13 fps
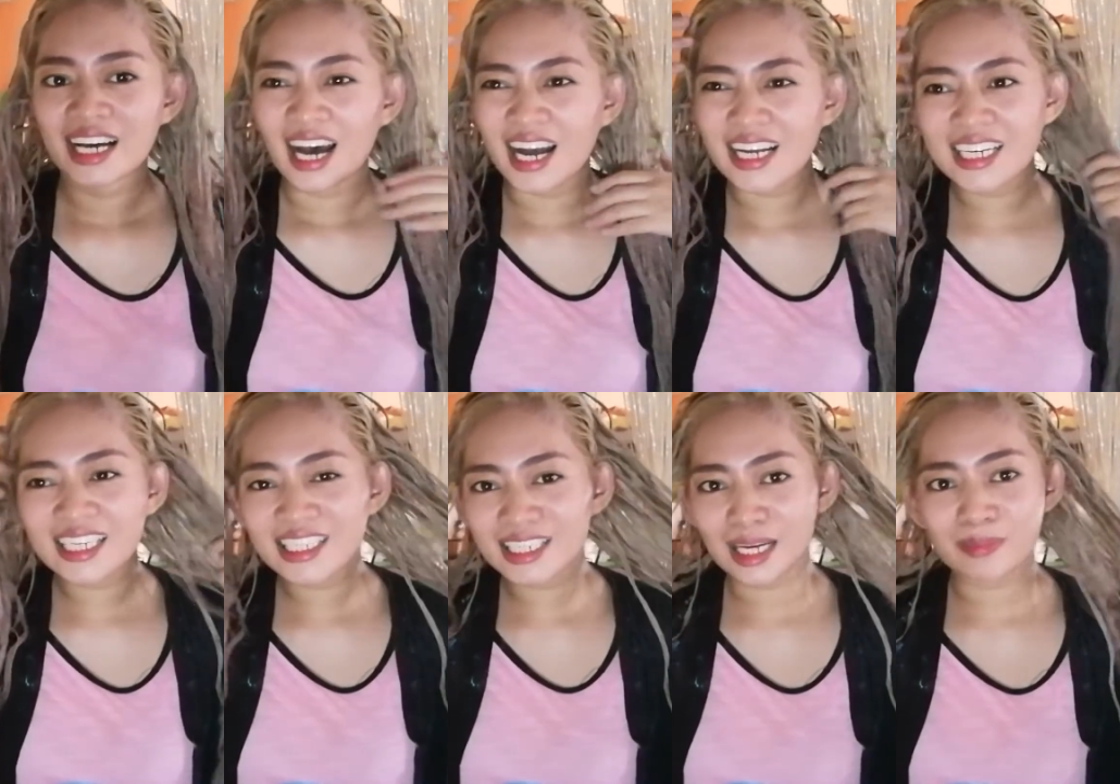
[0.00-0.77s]
Ang
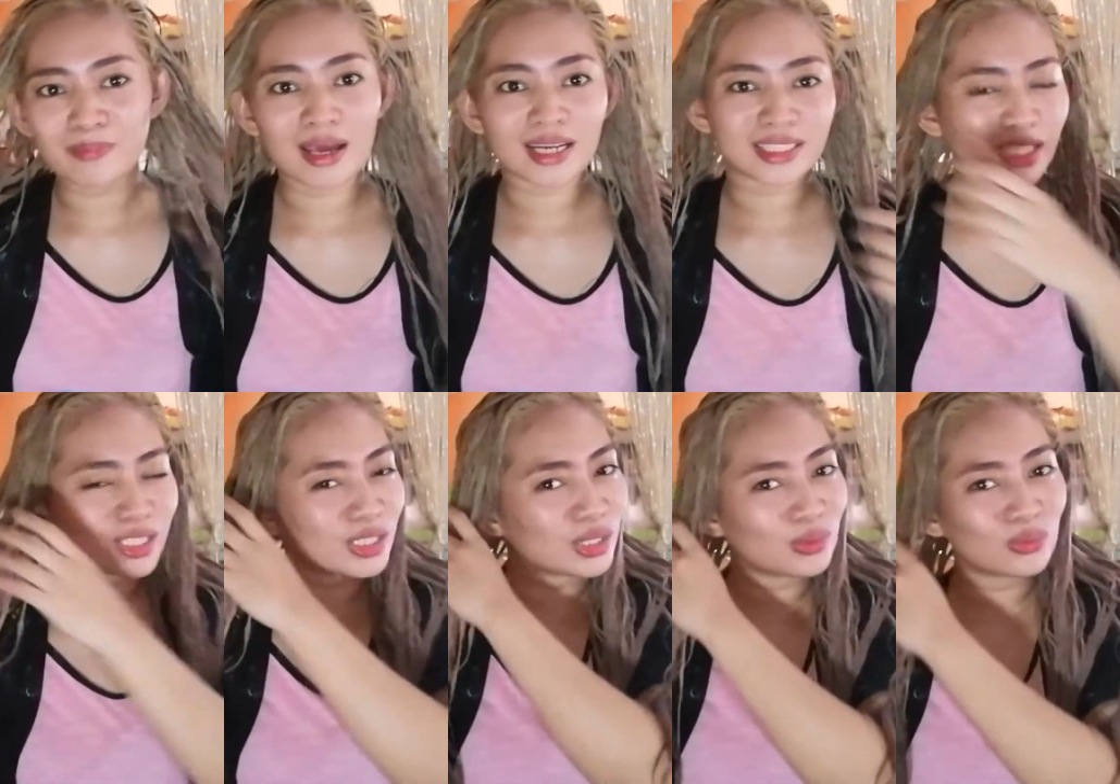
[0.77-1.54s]
init, para
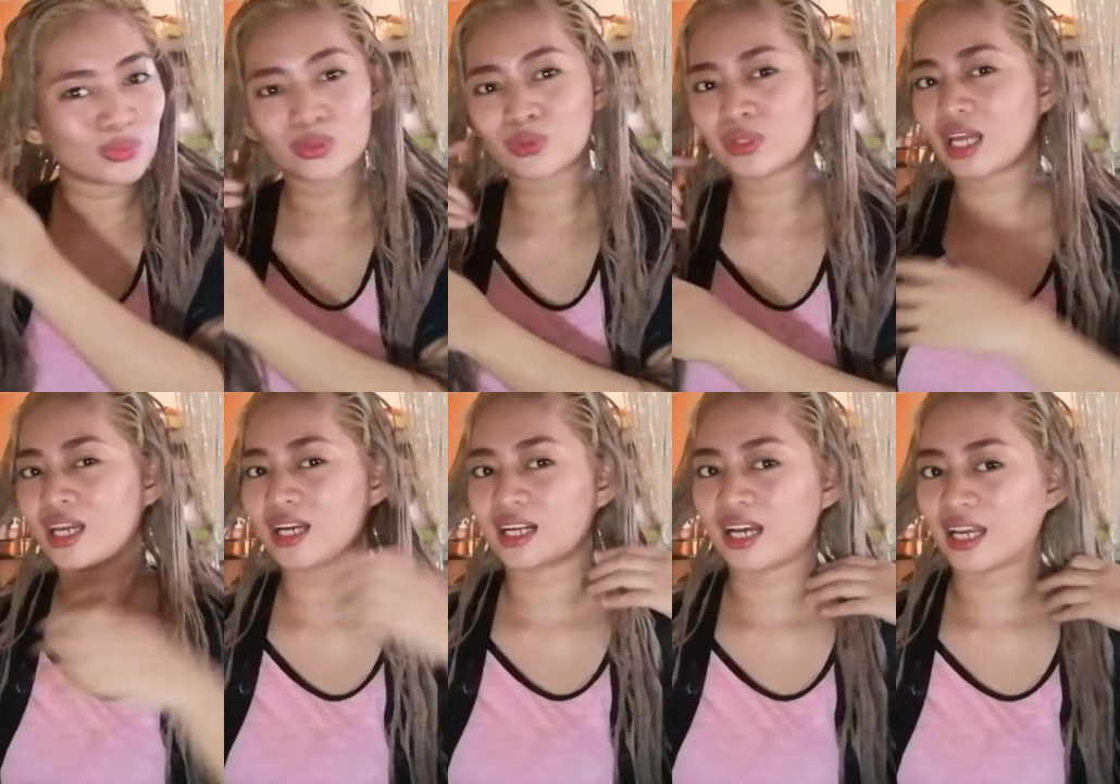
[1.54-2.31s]
siyang niluto
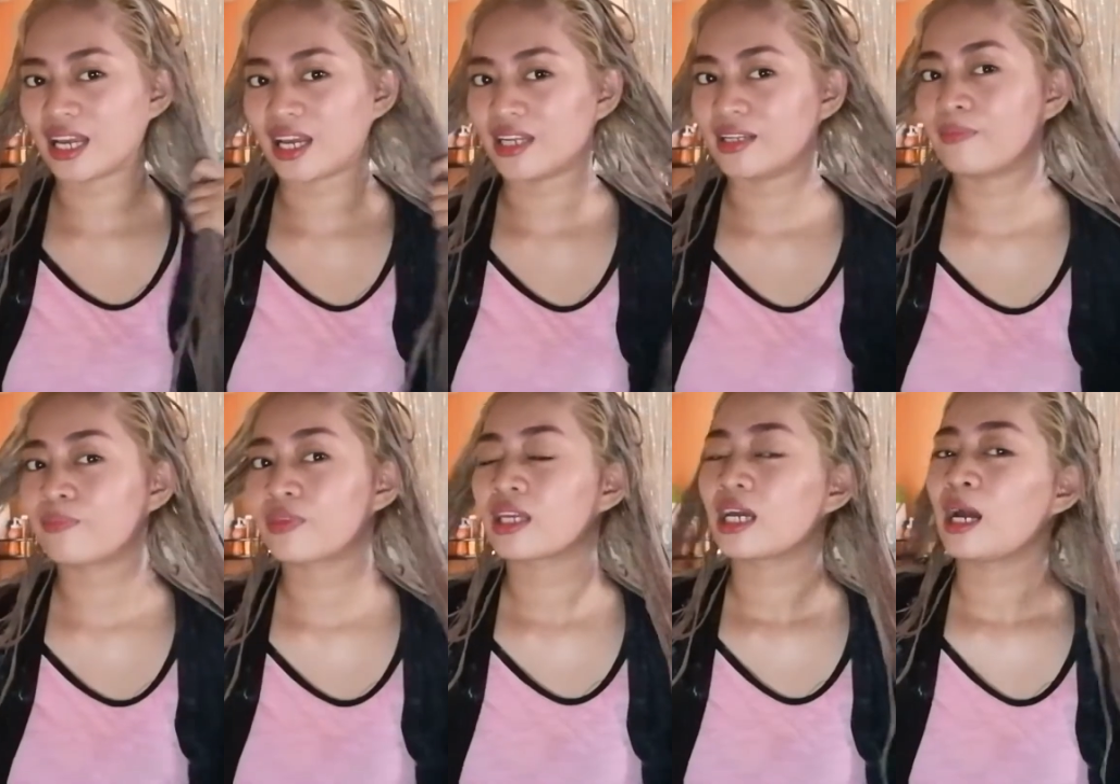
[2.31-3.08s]
talaga. Yan.
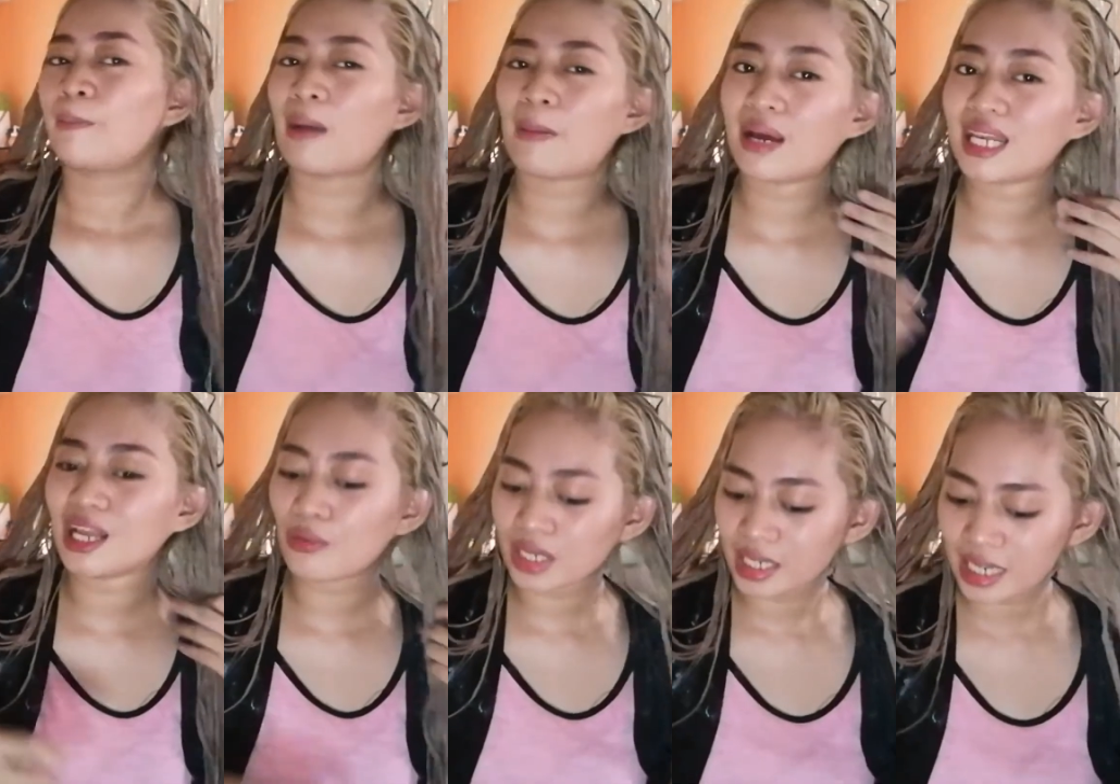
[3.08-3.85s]

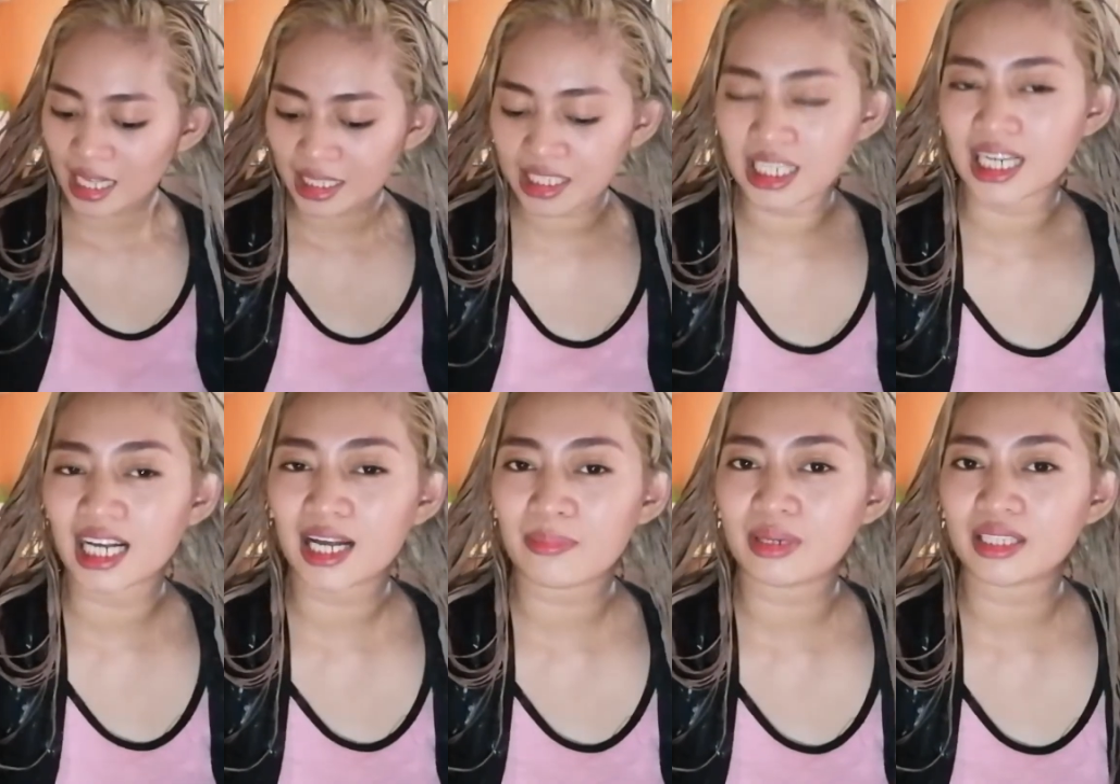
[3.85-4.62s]
Babanlawan na natin siya.
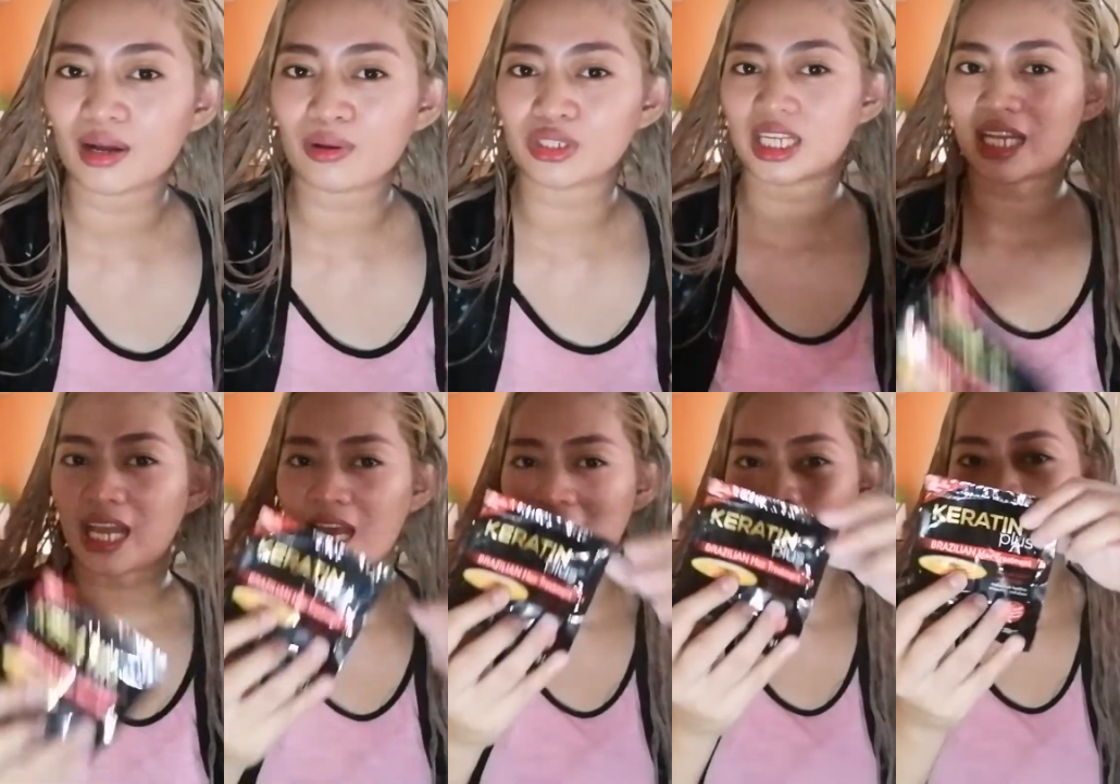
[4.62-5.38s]
Gagamitan ko siya
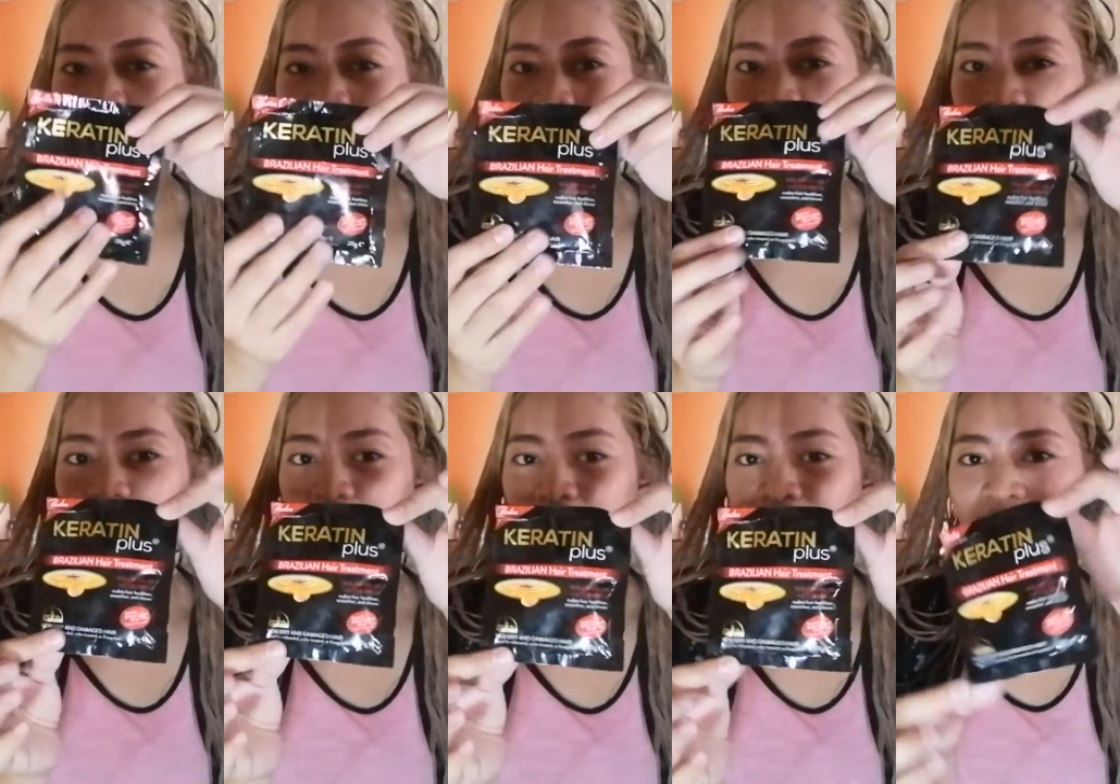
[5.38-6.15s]
ng, ito,
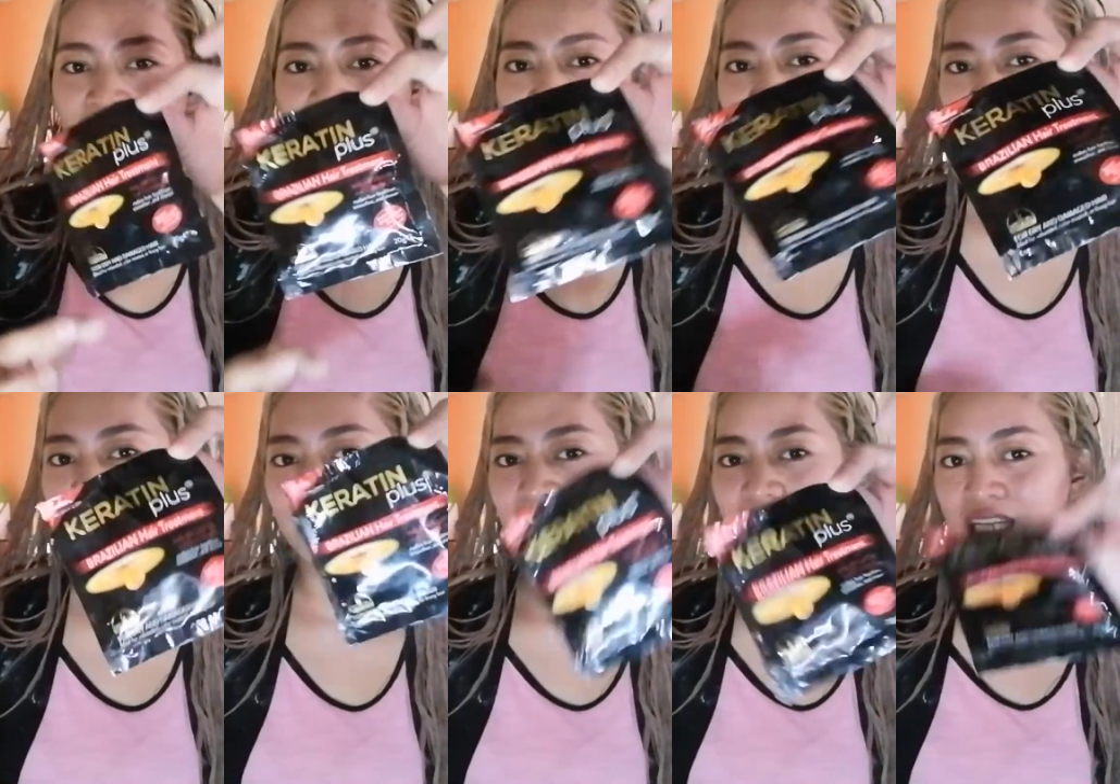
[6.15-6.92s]

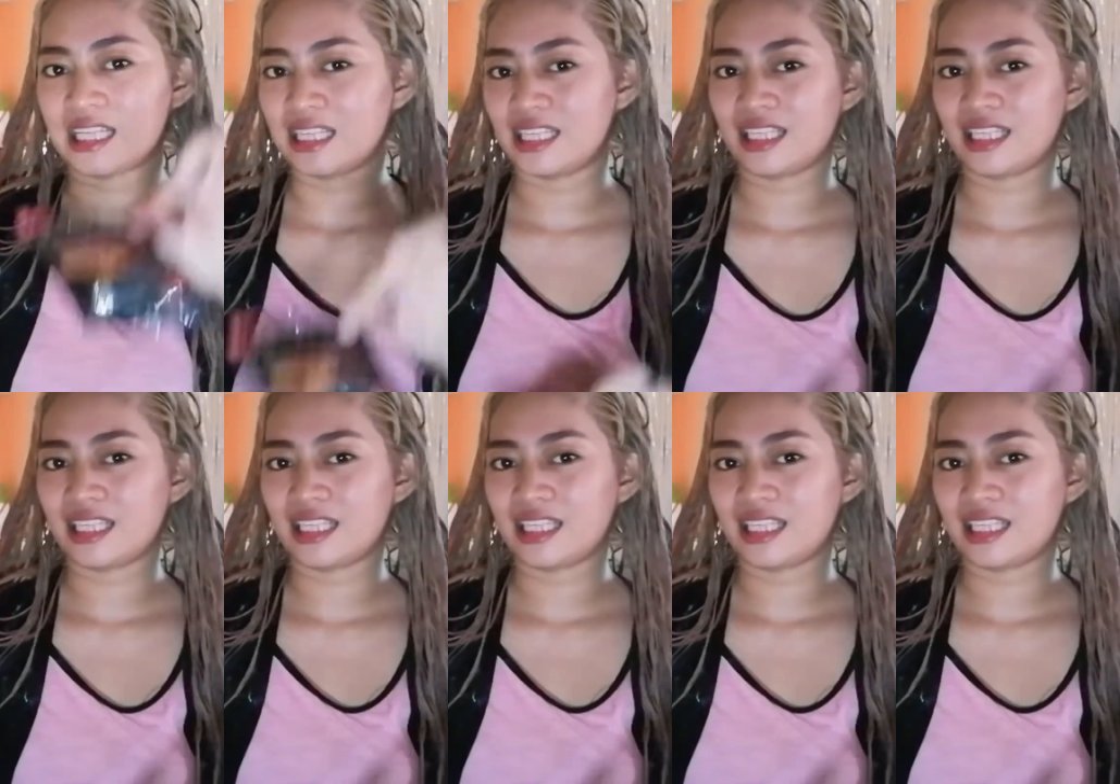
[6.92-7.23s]
keratin.